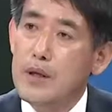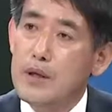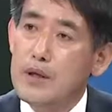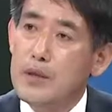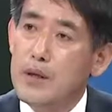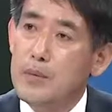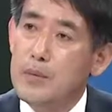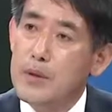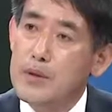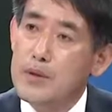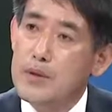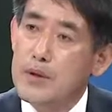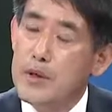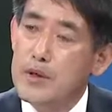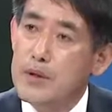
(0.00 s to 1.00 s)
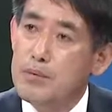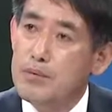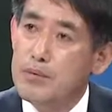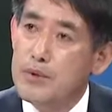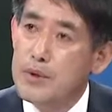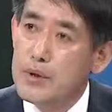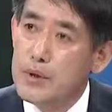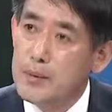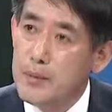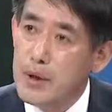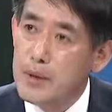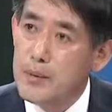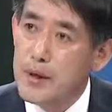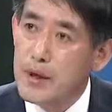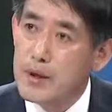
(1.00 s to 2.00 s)
그 컨벤션 센터 부지를
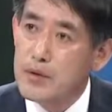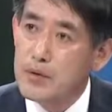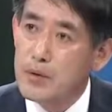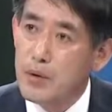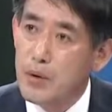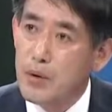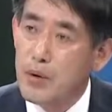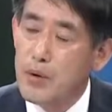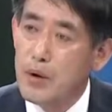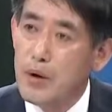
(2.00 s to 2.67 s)
매입해가지고